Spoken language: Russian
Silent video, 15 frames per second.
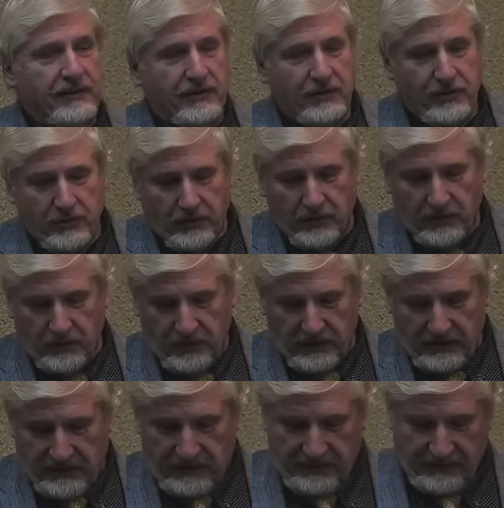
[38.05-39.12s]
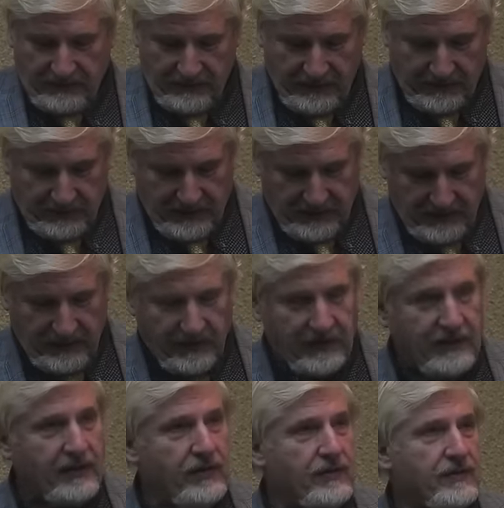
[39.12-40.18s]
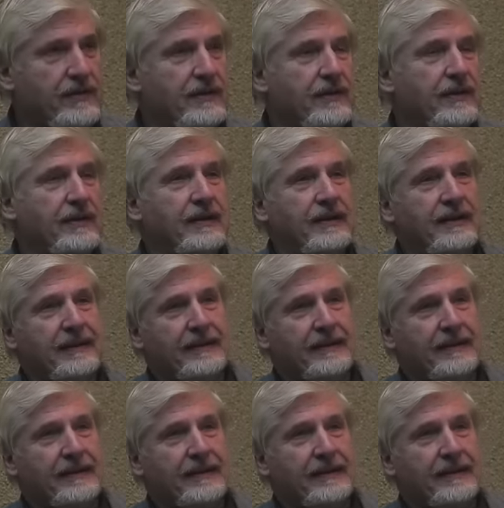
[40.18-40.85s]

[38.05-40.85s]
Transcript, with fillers: еще хуже от психологических,